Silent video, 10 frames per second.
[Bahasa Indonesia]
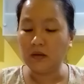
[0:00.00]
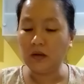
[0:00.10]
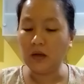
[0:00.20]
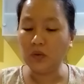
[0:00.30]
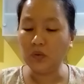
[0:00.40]

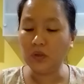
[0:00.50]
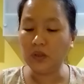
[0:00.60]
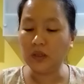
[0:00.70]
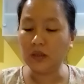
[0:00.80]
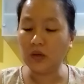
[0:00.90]
Lalu
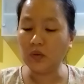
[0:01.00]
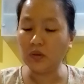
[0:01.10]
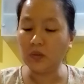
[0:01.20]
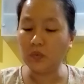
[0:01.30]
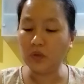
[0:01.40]
tiga
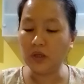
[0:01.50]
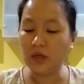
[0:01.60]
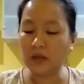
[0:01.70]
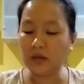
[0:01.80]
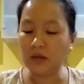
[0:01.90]
tahun
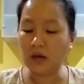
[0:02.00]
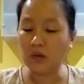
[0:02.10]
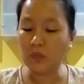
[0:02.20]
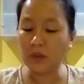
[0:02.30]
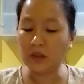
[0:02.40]
kemudian
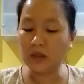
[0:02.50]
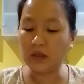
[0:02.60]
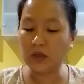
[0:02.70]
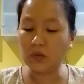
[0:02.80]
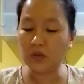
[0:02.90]
aku pergi
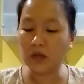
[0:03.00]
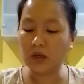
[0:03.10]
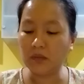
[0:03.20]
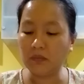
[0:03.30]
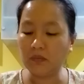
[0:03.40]
ke
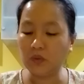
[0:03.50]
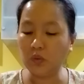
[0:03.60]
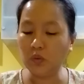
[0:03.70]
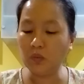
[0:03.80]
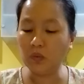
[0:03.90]
Yerusalem
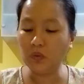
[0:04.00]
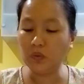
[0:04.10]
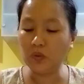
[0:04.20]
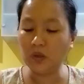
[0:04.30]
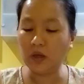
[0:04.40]
untuk
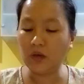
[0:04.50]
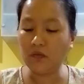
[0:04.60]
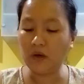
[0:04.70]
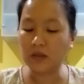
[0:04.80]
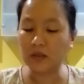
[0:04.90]
mengunjungi
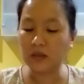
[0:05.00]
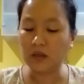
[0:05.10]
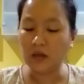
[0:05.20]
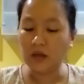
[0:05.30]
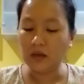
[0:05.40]
Kefas
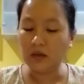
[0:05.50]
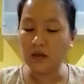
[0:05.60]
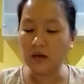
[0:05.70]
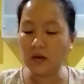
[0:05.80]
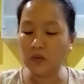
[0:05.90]

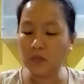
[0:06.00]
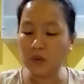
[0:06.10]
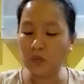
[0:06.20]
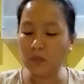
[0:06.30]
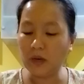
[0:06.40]
dan aku
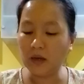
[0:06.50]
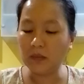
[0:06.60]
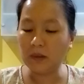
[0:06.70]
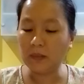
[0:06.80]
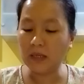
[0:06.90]
menumpang
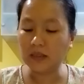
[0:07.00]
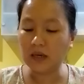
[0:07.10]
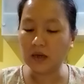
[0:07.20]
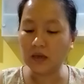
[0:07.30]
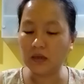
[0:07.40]

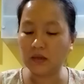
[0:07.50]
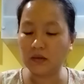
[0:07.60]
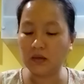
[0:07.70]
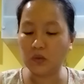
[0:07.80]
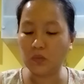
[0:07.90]
15 hari
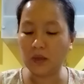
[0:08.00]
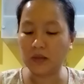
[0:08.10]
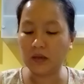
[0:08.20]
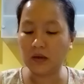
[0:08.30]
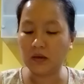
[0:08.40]
di
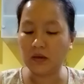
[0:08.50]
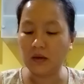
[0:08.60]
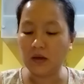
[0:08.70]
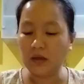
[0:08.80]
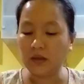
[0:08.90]
rumahnya.
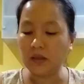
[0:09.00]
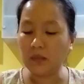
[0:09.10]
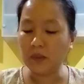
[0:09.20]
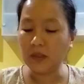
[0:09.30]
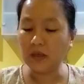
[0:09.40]

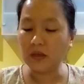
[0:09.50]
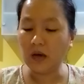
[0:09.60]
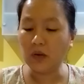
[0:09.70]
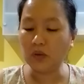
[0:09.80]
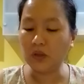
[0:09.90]

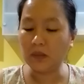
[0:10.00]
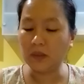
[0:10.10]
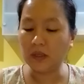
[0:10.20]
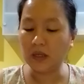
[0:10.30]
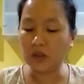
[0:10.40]
Tetapi aku tidak
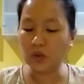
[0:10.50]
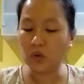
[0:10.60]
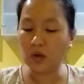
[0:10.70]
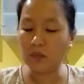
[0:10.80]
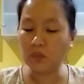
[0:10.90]
melihat
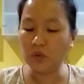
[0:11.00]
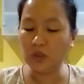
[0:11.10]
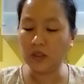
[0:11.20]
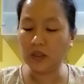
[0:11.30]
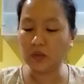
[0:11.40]
seorang pun
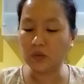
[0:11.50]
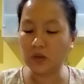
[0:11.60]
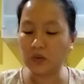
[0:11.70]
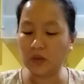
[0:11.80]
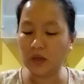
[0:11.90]
dari
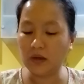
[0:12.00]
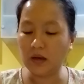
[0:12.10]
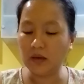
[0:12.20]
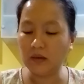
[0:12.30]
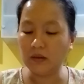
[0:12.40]
rasul-rasul yang
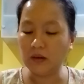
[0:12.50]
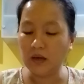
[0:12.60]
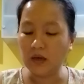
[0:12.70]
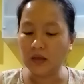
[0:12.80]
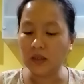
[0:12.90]
lain
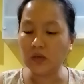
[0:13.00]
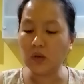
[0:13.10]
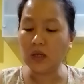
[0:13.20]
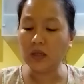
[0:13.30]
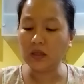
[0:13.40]

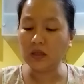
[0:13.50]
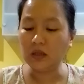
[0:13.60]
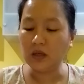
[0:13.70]
kecuali